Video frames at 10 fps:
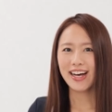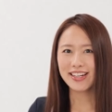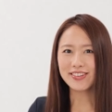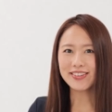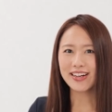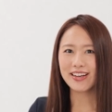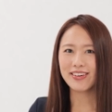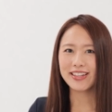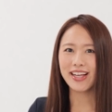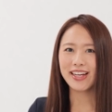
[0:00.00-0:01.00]
はい、今回
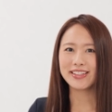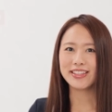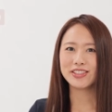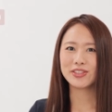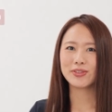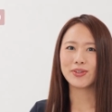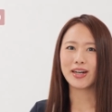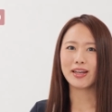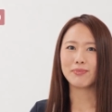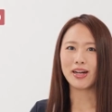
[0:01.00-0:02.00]
は第25
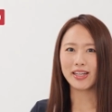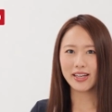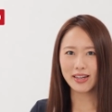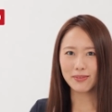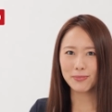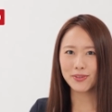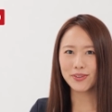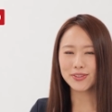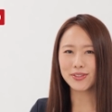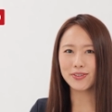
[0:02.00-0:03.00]
回マリンカップ
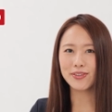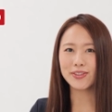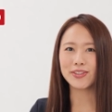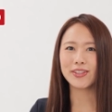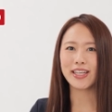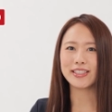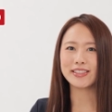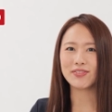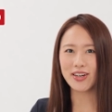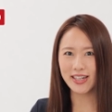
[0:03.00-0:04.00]
の予想をお届けし
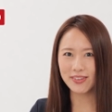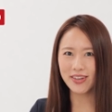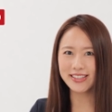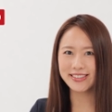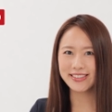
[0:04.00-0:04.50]
てまいりま